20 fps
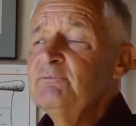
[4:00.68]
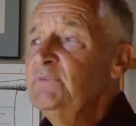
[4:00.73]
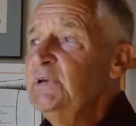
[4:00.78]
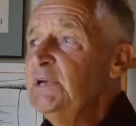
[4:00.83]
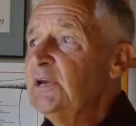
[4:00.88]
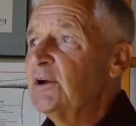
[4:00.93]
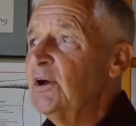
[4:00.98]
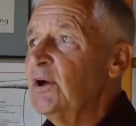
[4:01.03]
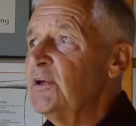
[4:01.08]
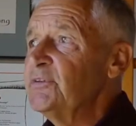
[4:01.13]

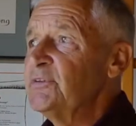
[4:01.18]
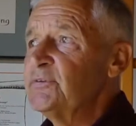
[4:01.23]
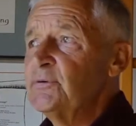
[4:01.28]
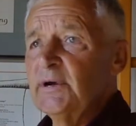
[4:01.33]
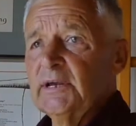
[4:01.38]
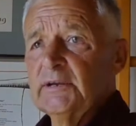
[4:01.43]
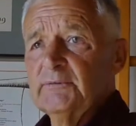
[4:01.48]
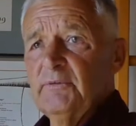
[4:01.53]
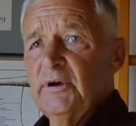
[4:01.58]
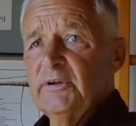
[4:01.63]
wie kann so
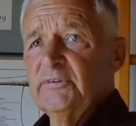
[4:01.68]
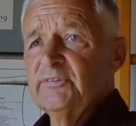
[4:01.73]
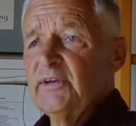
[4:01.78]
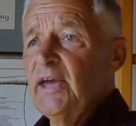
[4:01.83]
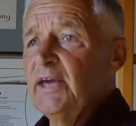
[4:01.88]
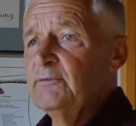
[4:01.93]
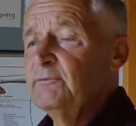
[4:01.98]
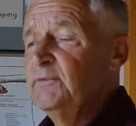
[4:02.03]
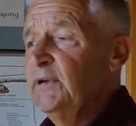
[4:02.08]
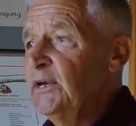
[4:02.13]
etwas
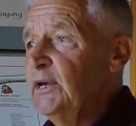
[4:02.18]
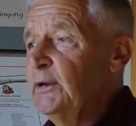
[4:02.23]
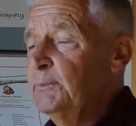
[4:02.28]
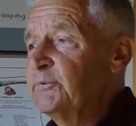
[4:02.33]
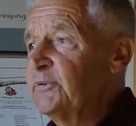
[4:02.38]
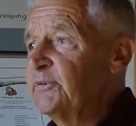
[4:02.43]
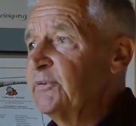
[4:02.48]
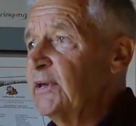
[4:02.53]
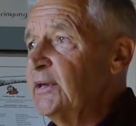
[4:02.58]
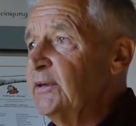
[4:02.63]
sein, wie
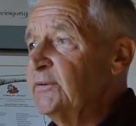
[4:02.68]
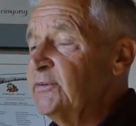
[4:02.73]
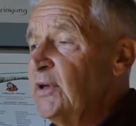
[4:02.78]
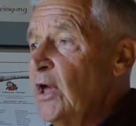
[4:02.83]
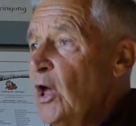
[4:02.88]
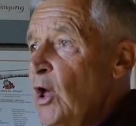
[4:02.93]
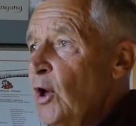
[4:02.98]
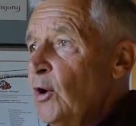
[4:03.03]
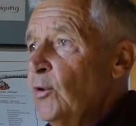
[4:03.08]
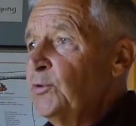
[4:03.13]
gibt's das?
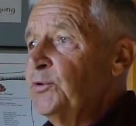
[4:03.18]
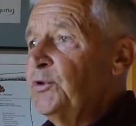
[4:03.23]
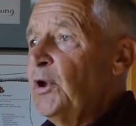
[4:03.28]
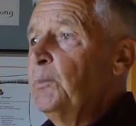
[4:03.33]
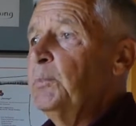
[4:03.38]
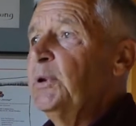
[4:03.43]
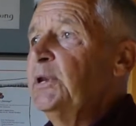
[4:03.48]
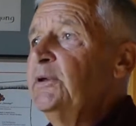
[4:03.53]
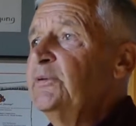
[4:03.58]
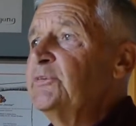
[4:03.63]
Und da
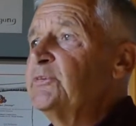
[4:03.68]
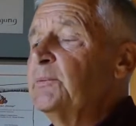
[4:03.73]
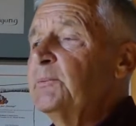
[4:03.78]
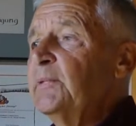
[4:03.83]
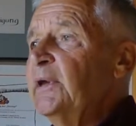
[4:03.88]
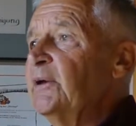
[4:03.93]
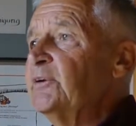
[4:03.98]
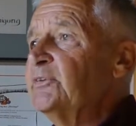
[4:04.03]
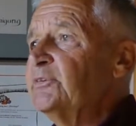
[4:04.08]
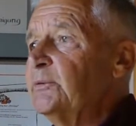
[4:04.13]
bin ich zum
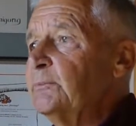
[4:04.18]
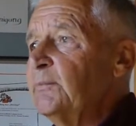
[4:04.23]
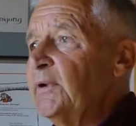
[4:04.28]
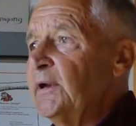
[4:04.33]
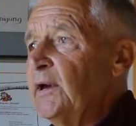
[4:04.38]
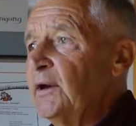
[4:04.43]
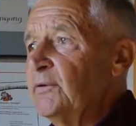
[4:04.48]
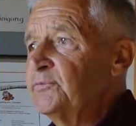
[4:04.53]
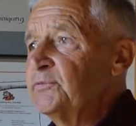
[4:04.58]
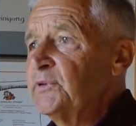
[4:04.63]
ersten
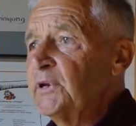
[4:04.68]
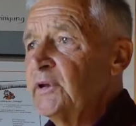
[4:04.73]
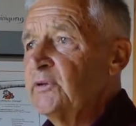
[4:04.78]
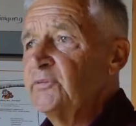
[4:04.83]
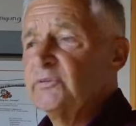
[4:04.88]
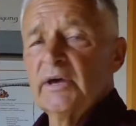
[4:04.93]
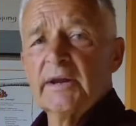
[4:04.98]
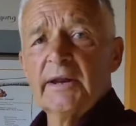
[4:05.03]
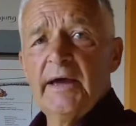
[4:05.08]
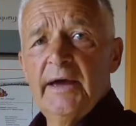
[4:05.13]
Mal auf
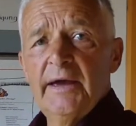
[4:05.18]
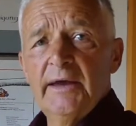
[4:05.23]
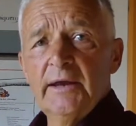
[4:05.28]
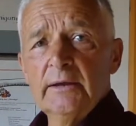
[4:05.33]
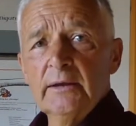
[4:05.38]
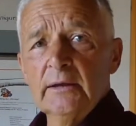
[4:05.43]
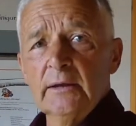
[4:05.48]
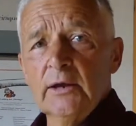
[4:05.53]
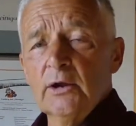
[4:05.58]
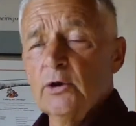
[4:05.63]

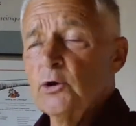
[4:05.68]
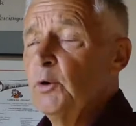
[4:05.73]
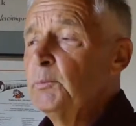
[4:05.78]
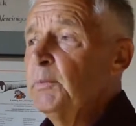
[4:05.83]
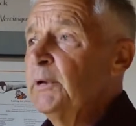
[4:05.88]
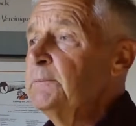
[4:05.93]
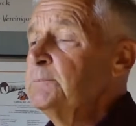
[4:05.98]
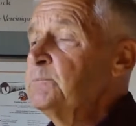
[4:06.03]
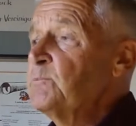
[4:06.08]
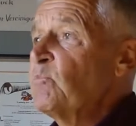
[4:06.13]
Tricksereien
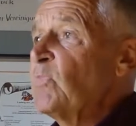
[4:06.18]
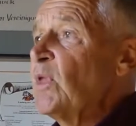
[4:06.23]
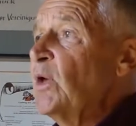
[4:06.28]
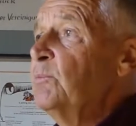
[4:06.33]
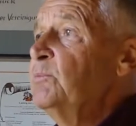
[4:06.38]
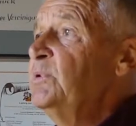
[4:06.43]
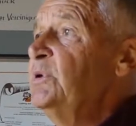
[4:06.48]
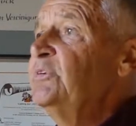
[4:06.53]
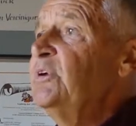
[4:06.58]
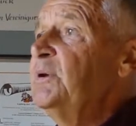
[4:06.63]
gekommen,
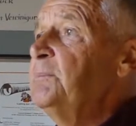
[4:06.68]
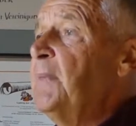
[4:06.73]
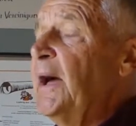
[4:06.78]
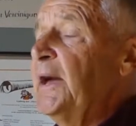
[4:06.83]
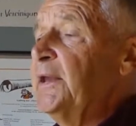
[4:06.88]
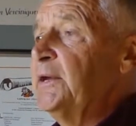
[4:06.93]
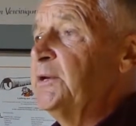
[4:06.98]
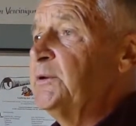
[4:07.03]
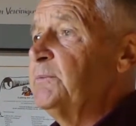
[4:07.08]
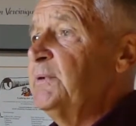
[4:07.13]
wie sie
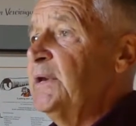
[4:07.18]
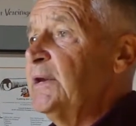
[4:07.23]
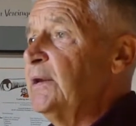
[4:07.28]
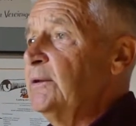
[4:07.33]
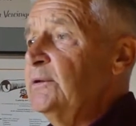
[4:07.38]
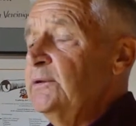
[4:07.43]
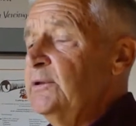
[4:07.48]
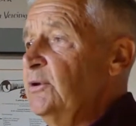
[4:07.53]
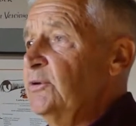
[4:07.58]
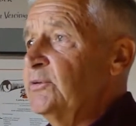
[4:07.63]

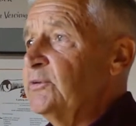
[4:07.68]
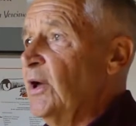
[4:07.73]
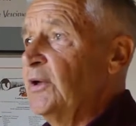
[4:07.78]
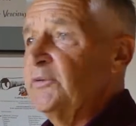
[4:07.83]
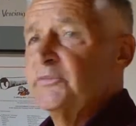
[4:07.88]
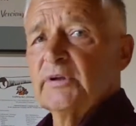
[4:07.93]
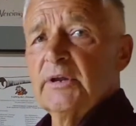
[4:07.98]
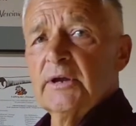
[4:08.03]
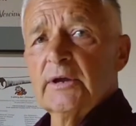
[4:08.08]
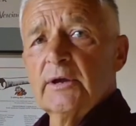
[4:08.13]
meinetwegen die
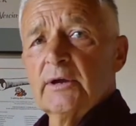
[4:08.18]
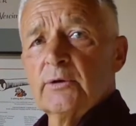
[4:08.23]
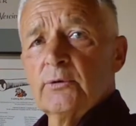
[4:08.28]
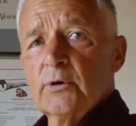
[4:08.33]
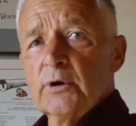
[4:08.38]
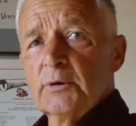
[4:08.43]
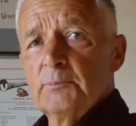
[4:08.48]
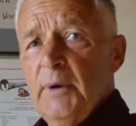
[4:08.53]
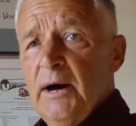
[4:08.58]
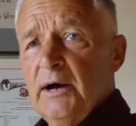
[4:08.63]

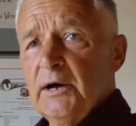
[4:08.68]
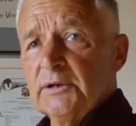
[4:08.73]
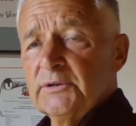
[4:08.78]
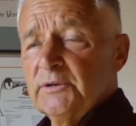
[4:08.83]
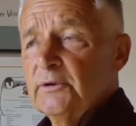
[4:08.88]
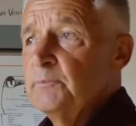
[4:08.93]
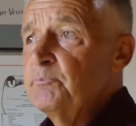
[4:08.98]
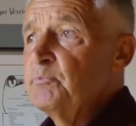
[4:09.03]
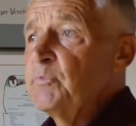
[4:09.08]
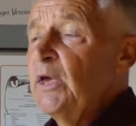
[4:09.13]
Staatsregierung
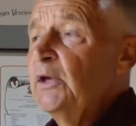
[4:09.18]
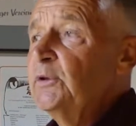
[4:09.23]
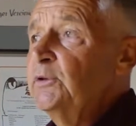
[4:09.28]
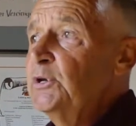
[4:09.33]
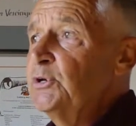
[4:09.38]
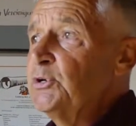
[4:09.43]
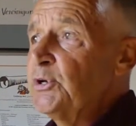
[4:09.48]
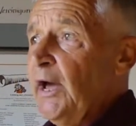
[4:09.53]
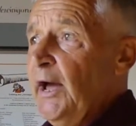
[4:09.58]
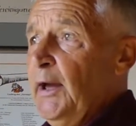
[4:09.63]
macht.
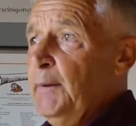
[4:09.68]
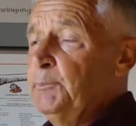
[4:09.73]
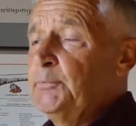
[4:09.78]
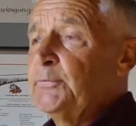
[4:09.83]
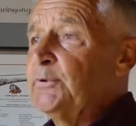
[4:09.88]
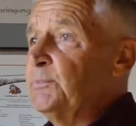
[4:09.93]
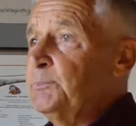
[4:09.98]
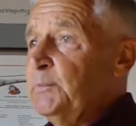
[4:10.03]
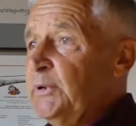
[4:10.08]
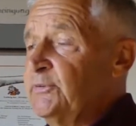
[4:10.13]
Die
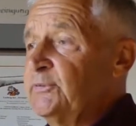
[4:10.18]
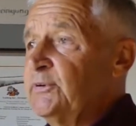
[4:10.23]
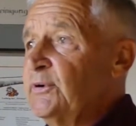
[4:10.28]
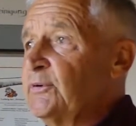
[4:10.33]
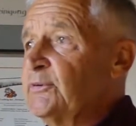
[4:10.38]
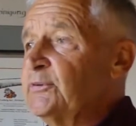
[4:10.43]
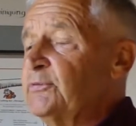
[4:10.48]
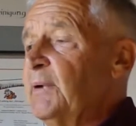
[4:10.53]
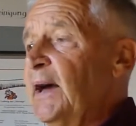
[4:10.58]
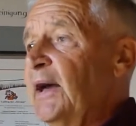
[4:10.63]
schreibt,
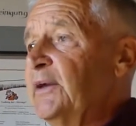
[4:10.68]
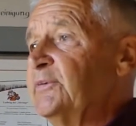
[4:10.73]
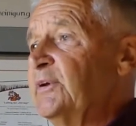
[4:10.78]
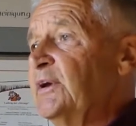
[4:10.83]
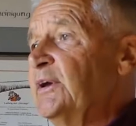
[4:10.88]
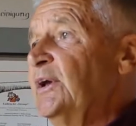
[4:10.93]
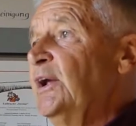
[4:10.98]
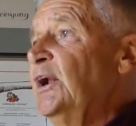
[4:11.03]
beziehungsweise